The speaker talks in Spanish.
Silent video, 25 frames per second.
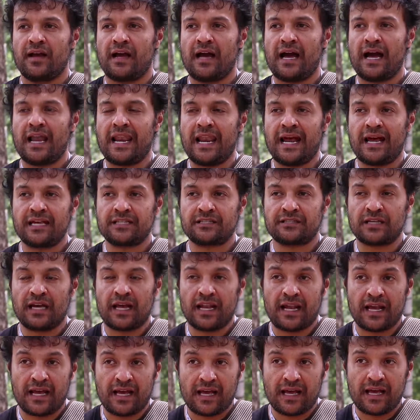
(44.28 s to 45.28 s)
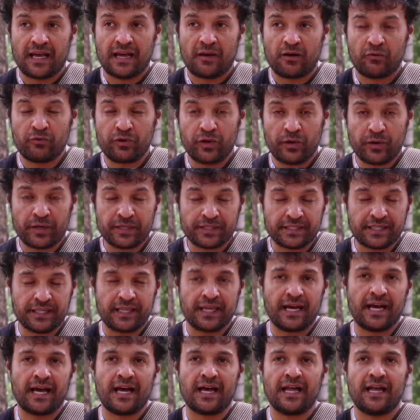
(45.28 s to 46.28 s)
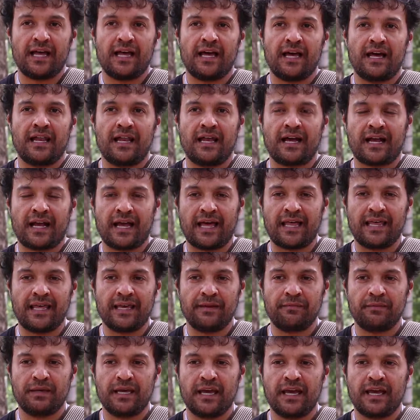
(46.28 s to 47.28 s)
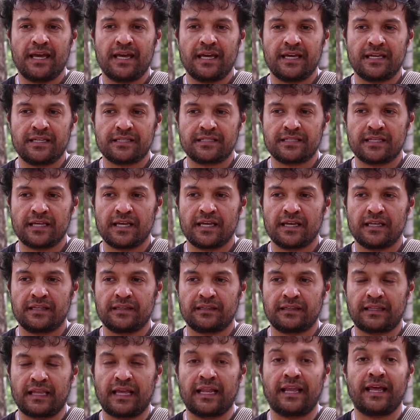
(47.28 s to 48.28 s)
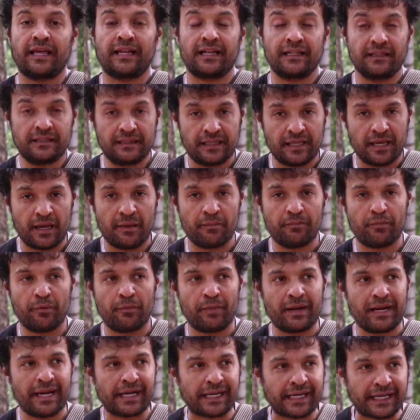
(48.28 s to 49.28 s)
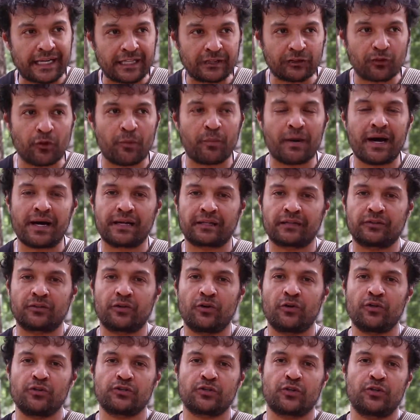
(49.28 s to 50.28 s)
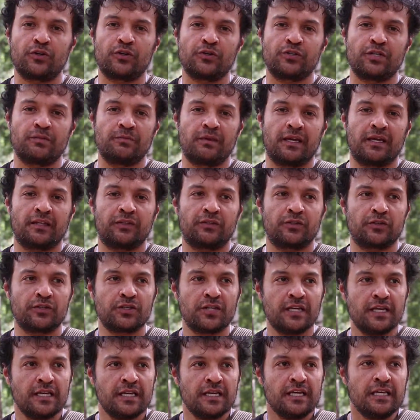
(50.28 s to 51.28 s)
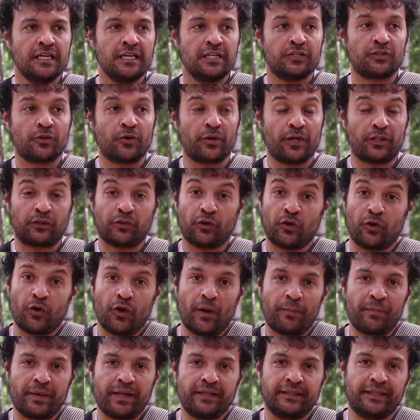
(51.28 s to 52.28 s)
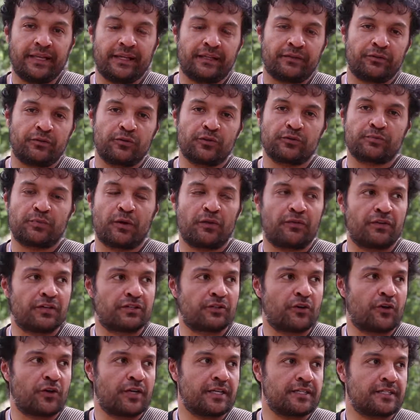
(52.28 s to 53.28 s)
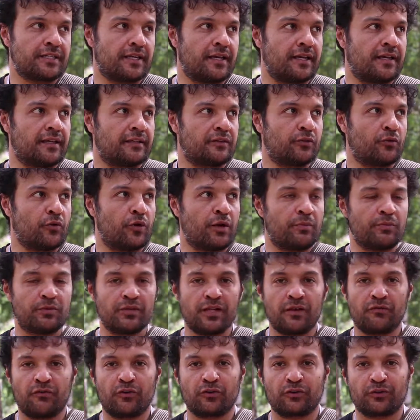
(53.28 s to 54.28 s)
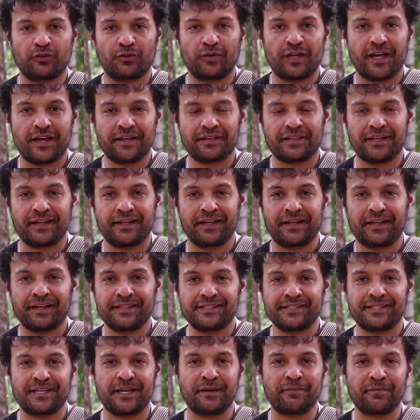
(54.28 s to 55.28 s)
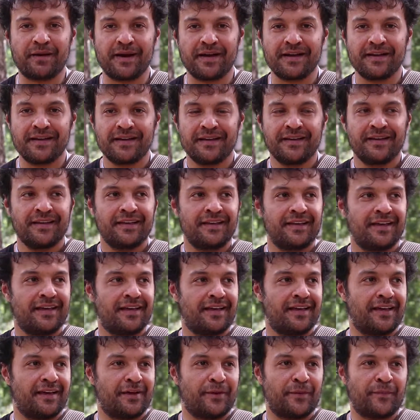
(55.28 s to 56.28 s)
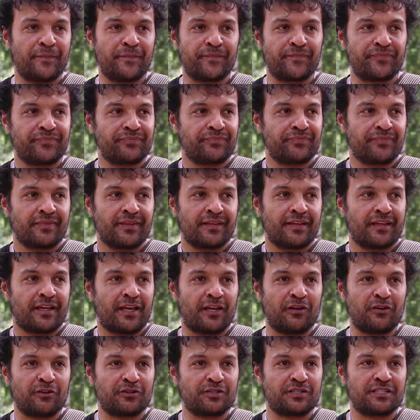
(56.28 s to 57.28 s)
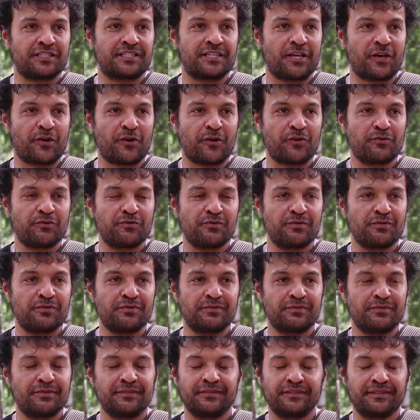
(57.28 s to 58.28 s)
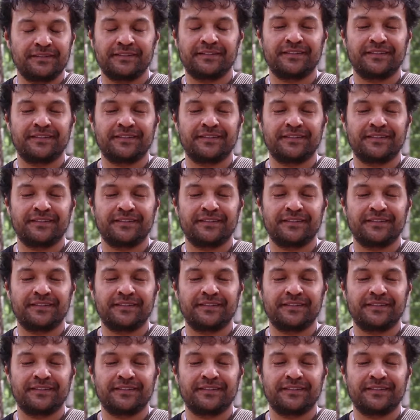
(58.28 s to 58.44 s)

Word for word: a, la universidad, a la academia, es eh, tener el tiempo para retomar todos los conocimientos y sobre todo aprender de unos profesores que tuvimos la fortuna de tener encima, em, que nos hicieron un